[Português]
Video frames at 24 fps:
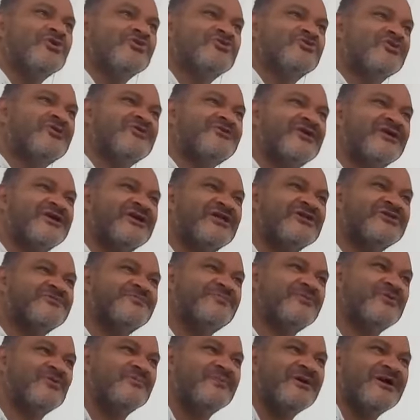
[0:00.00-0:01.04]
Todas aquelas
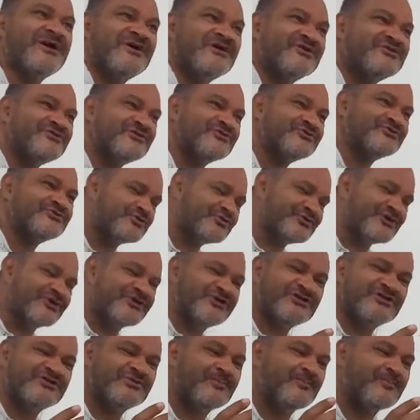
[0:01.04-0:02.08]
promessas, todos
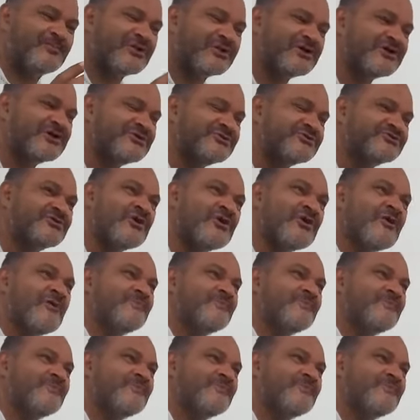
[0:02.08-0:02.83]
aqueles planos,